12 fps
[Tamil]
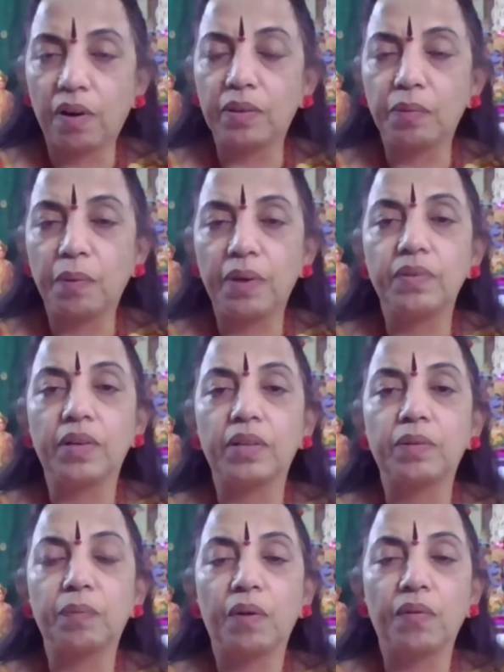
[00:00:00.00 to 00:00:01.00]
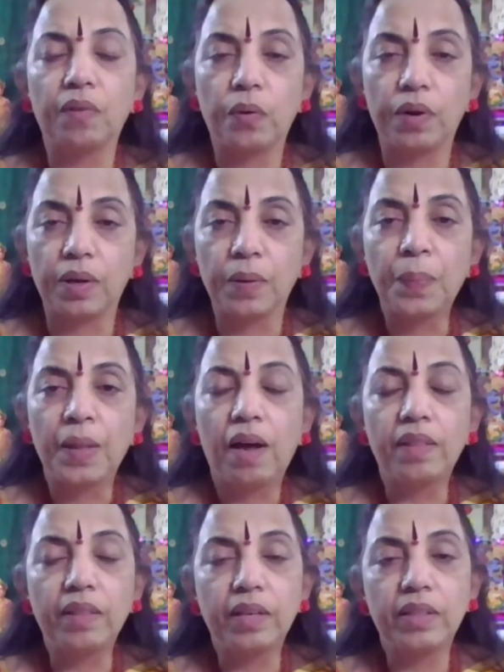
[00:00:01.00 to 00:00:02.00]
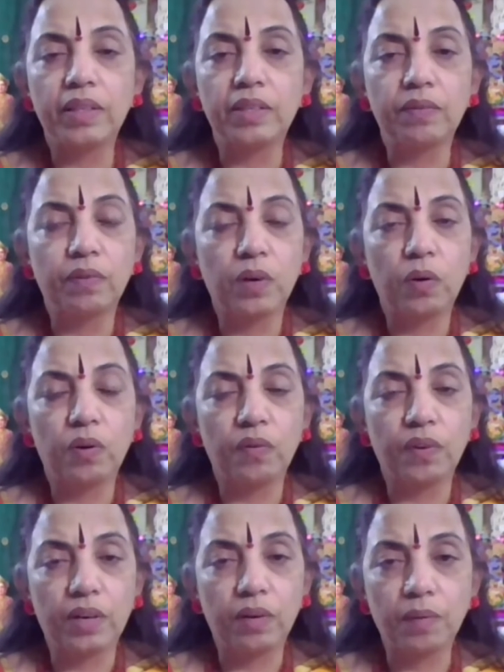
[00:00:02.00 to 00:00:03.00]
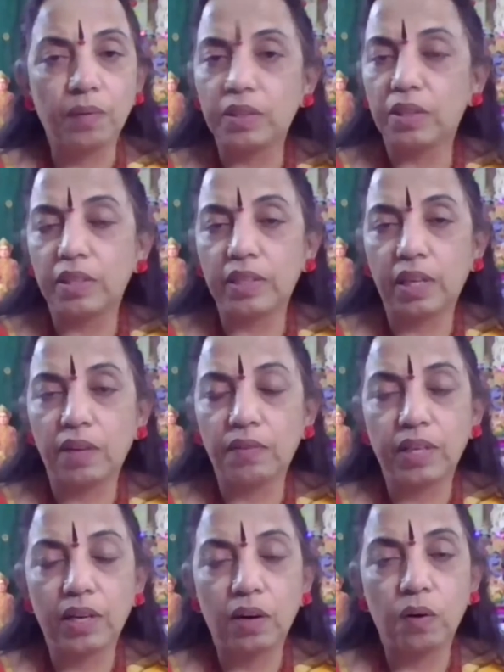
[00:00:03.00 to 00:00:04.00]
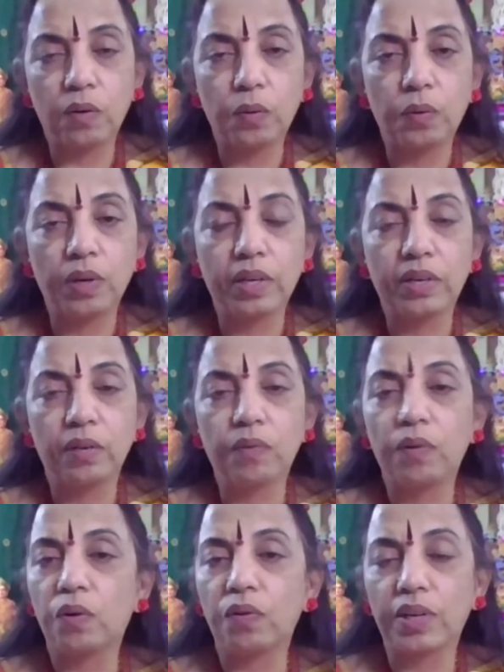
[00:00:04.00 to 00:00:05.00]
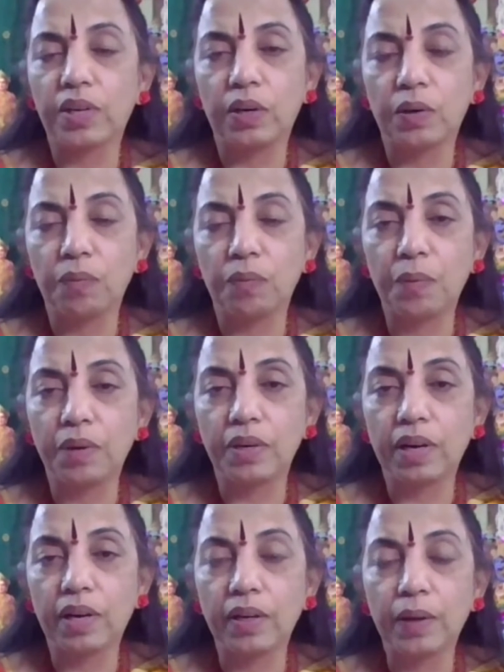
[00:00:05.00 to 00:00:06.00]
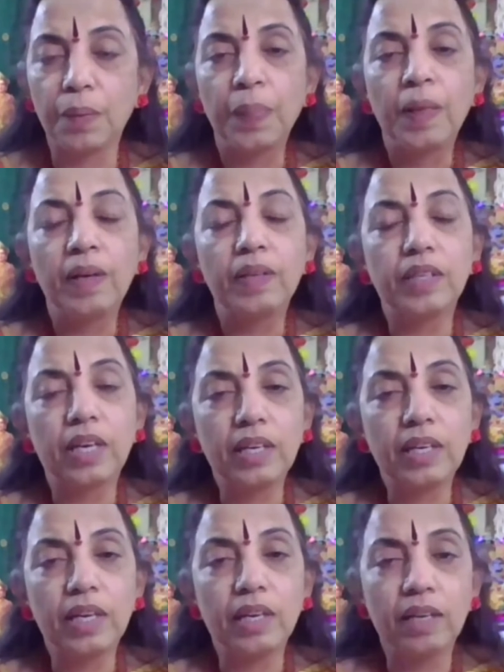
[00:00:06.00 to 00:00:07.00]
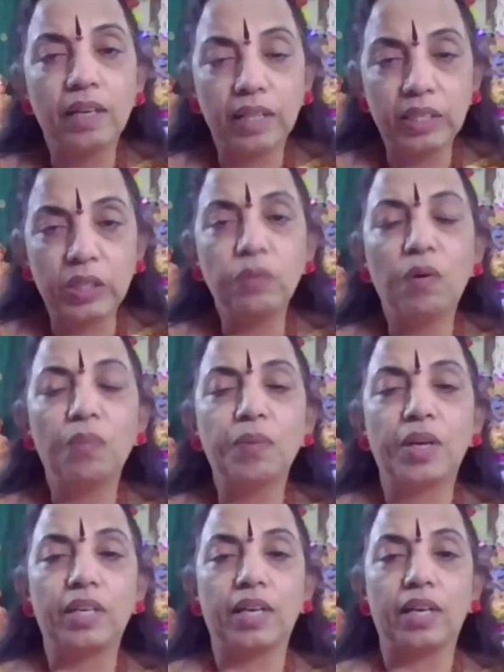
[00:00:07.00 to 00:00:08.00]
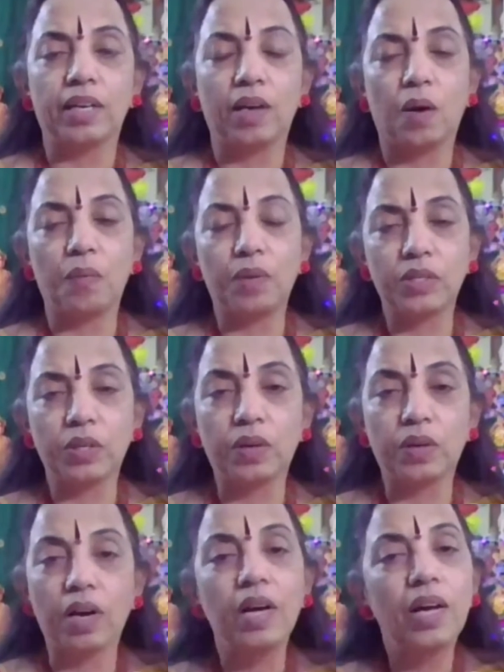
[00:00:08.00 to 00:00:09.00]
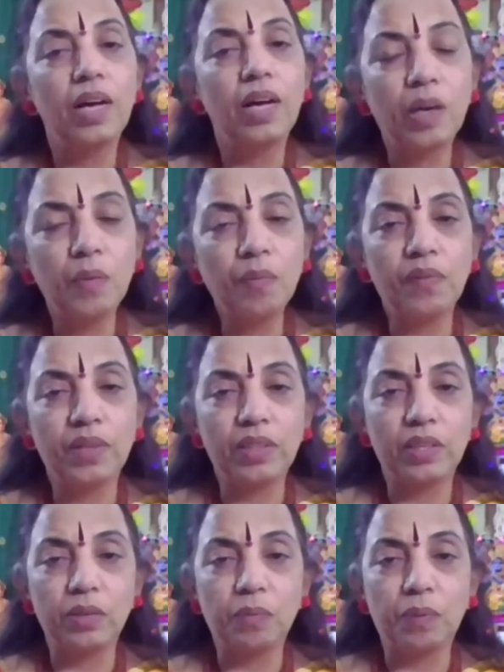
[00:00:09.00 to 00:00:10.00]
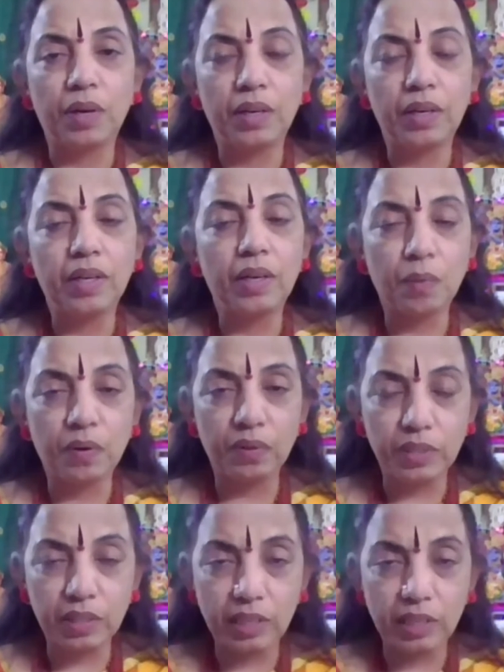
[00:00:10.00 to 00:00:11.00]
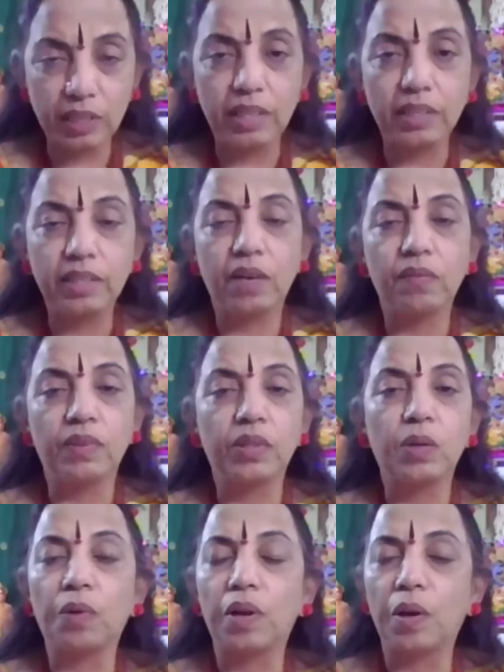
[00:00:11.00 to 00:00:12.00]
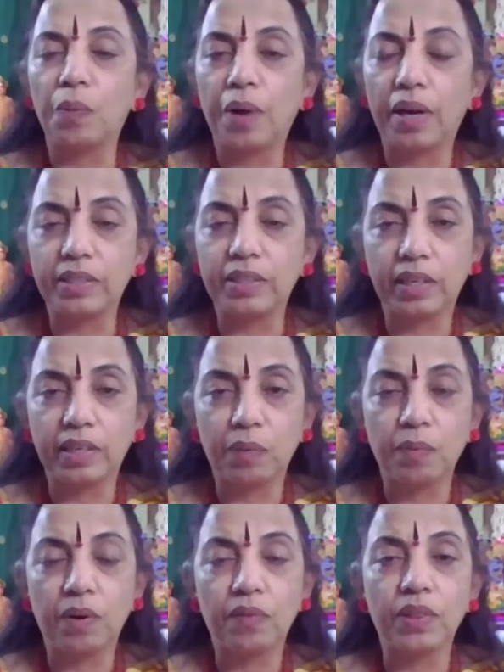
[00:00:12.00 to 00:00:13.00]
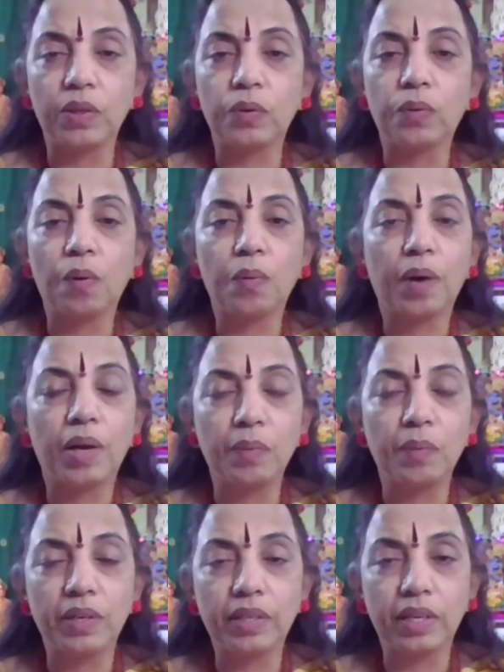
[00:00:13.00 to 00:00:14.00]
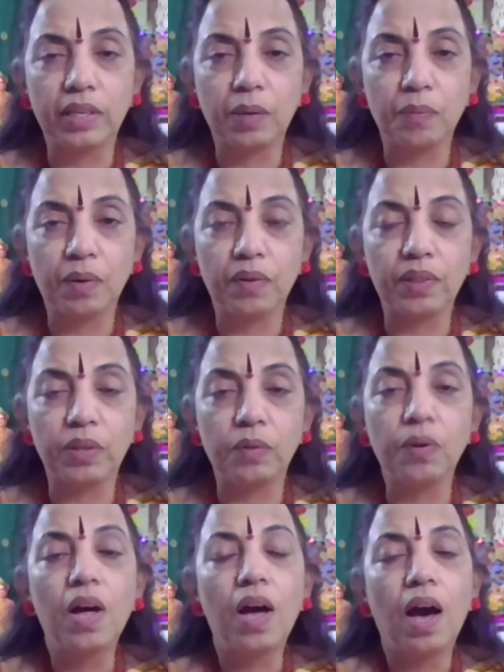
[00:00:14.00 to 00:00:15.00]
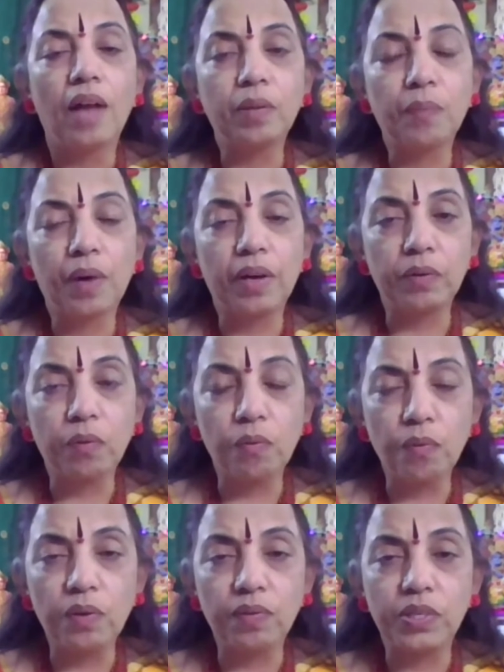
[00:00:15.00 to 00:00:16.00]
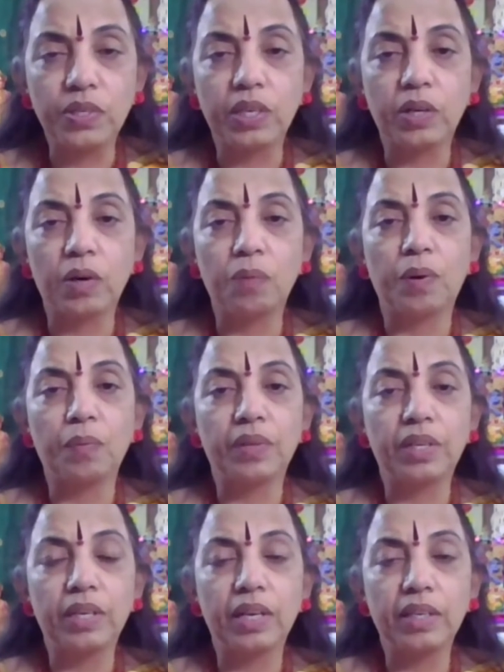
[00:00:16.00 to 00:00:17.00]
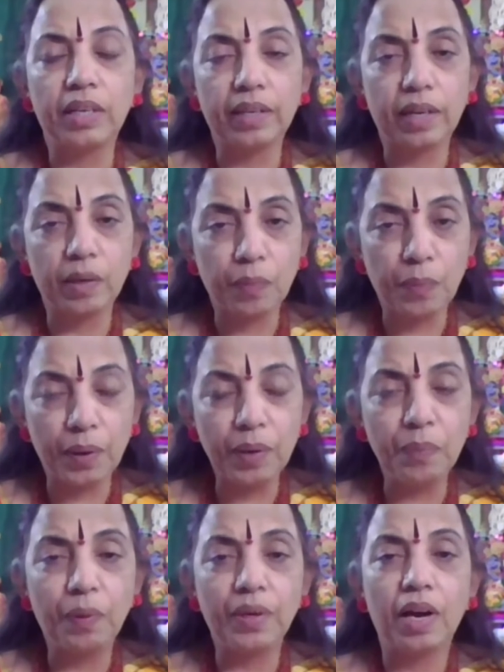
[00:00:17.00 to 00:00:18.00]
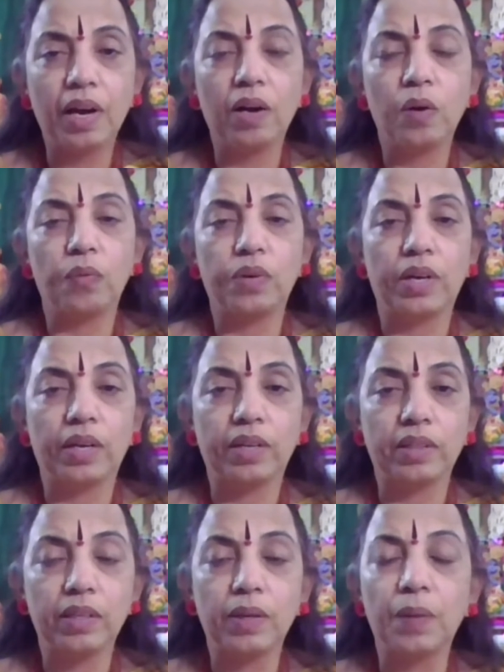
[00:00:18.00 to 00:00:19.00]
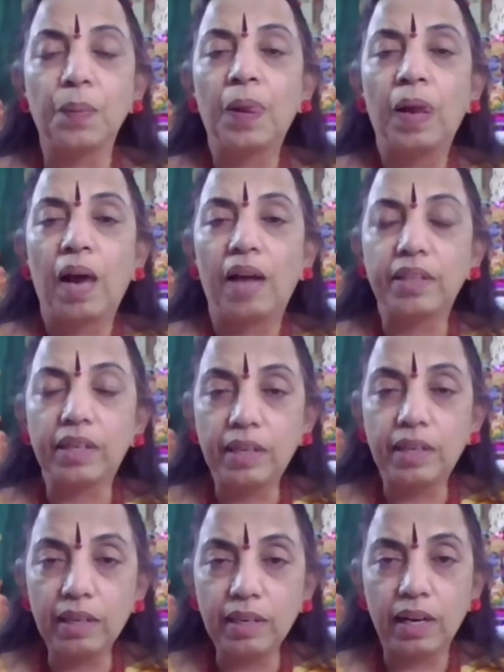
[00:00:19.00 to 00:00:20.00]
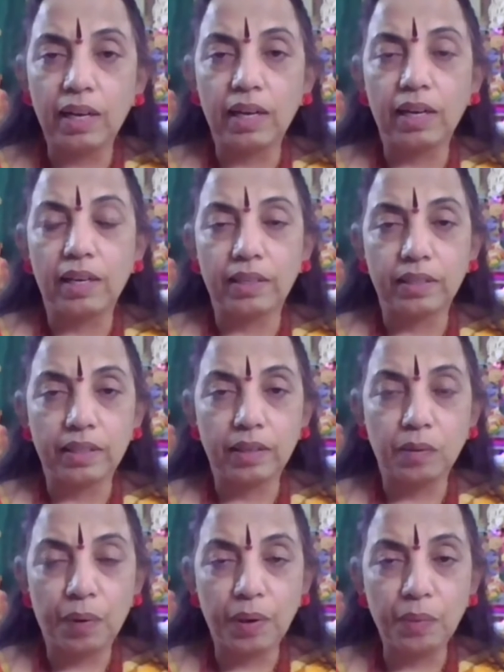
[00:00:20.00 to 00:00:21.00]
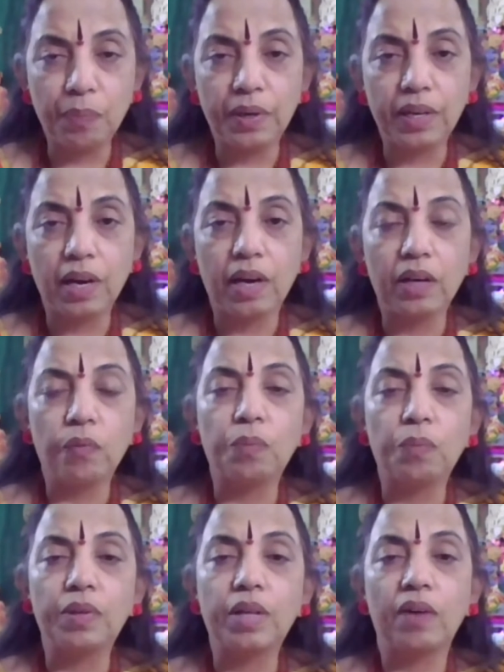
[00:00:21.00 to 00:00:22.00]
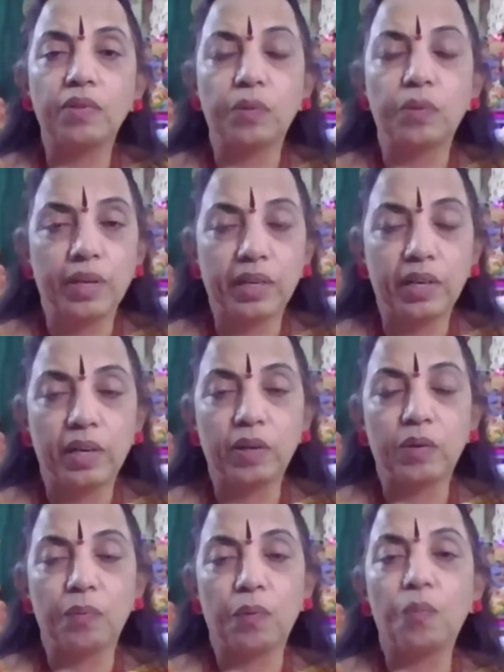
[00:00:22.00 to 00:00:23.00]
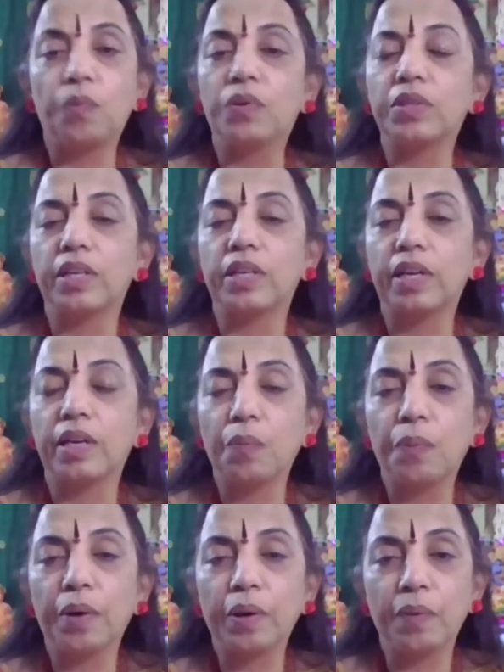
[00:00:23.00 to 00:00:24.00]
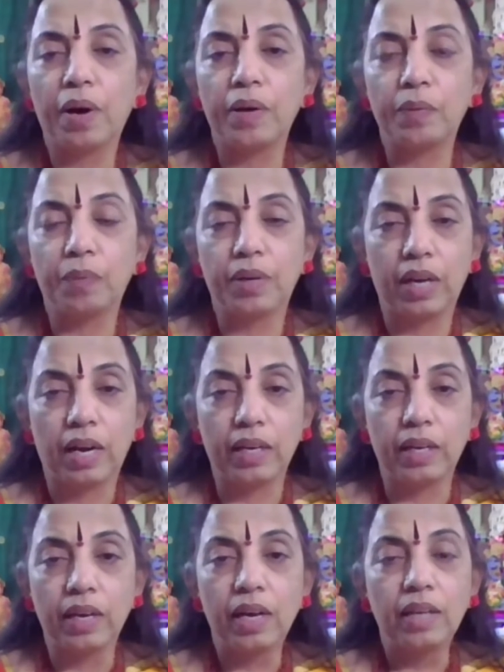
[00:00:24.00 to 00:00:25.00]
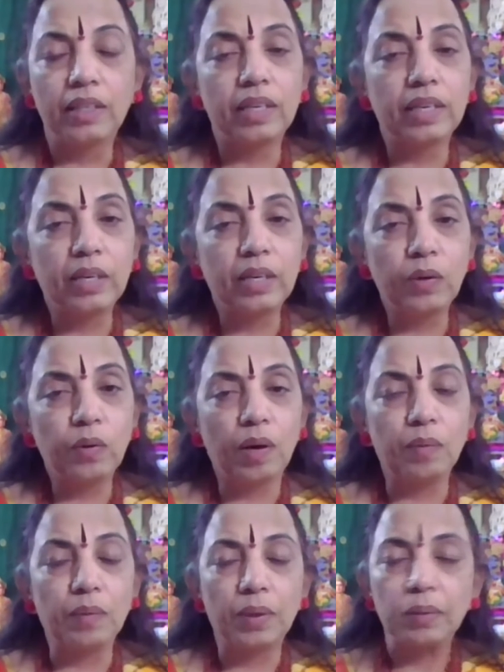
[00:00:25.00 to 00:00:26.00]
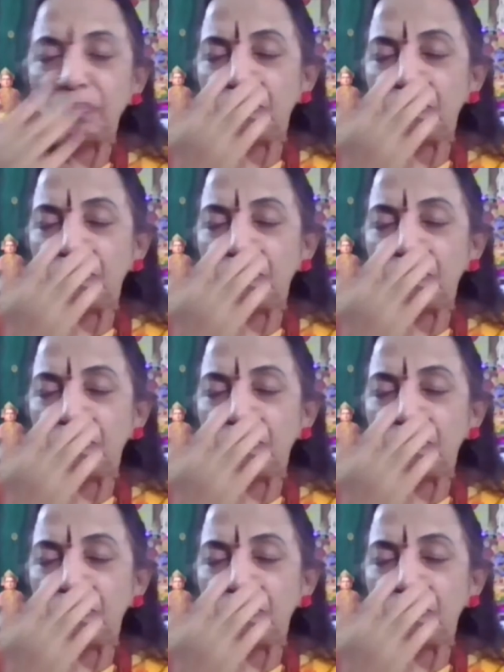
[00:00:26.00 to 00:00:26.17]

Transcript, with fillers: அந்த மாதிரி அந்த அவங்களோட அந்தந்த இவங்களோட வைக்கணும் அந்தந்த தேவதைகளோட கூட இருக்கிறவங்களோட வைக்கணும் அப்படின்றாங்க இது என்ன தத்துவம் என்ன அப்படின்னு சொன்னா நம்ம வந்ததுமே நமக்கு வந்து தான் வந்தோம் முதல்ல பிளான் கிங்டம்ல வந்தோம் அப்புறம் அனிமல் கிங்டம்ல வந்தோம் அந்த மாதிரி ஒவ்வொரு விஷயங்களும் நம்ம என்னன்னு கேட்டா நம்ம படிப்படியாக உயர்ந்து அந்த கீழ்நிலையிலிருந்து படிப்படியாக ஒன்பதாவது படிகளுக்கு போகும்பொழுது என்னன்னா பரமான்ம நிலை இந்த நிர்குணம்